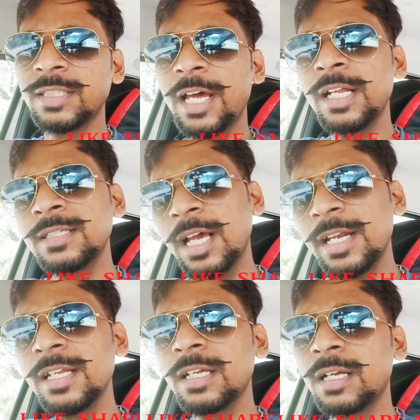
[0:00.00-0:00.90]
सारी की
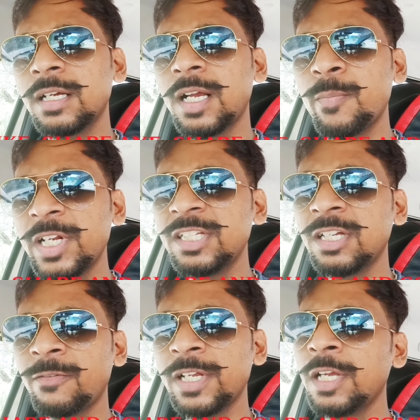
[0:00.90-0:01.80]
सारी कंपनी से
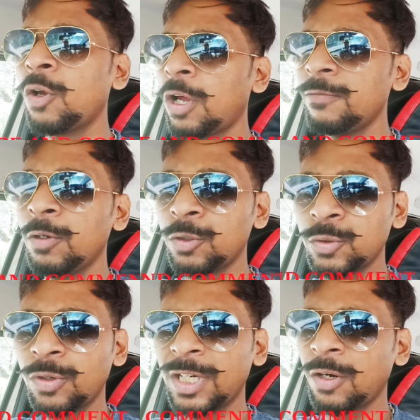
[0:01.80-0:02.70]
करवाई हैं ऑलाई व्हील को
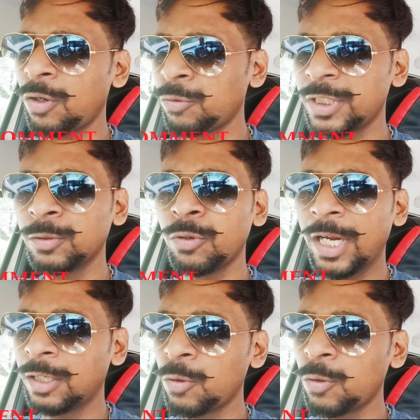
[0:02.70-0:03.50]
छोड़कर और कुछ दो